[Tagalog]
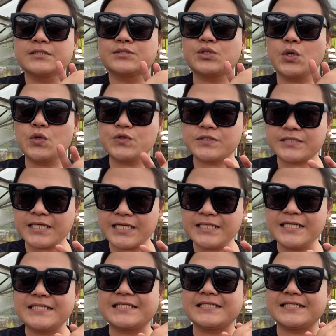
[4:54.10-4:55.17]
toasted
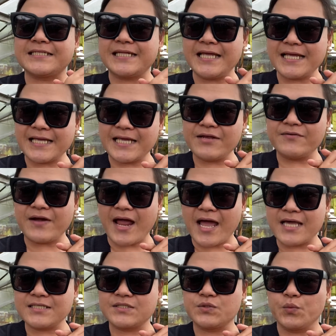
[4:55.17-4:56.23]
sticky
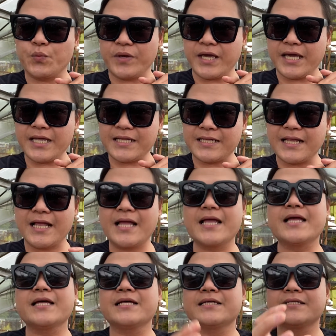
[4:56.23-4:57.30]
rice with
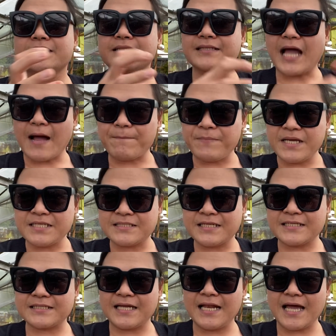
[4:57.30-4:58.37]
toppings na
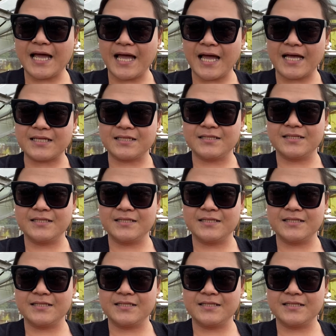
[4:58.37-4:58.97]
sa lahat.